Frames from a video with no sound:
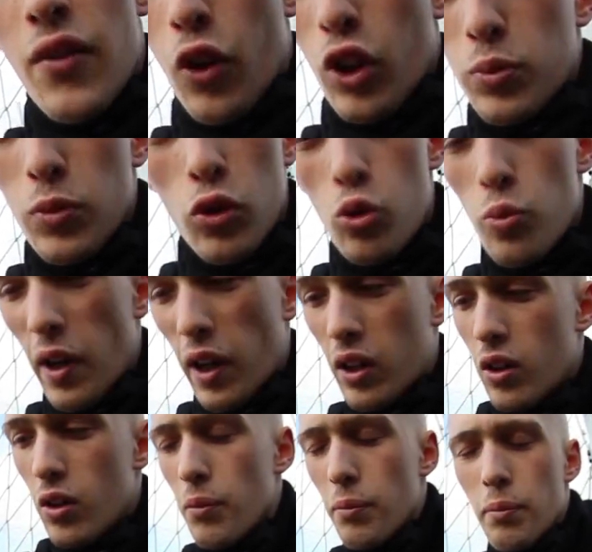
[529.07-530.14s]
Franchement super
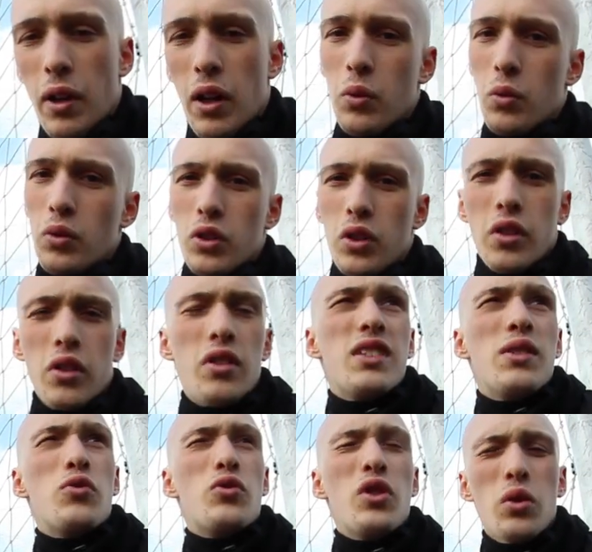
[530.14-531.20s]
gant, par contre euh,
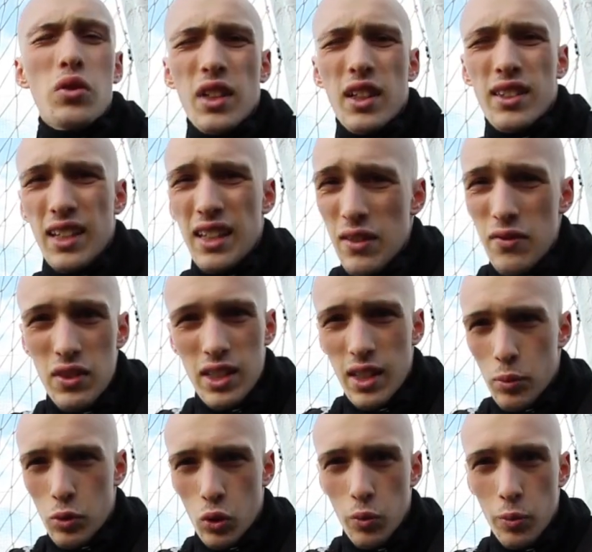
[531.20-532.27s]
si vous jouez sur synthé,
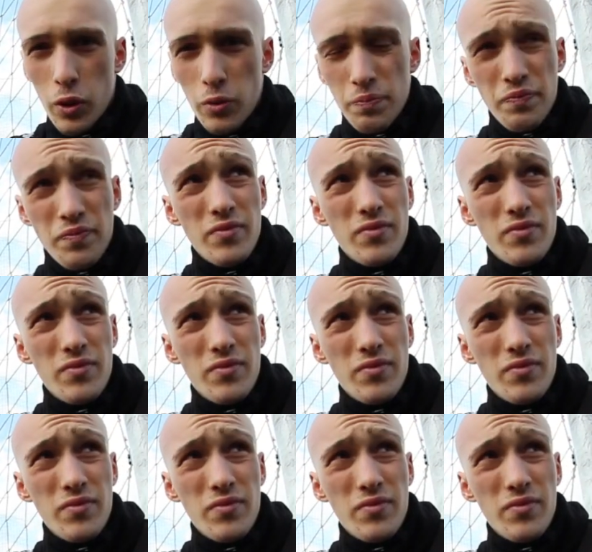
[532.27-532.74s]
évitez absolument.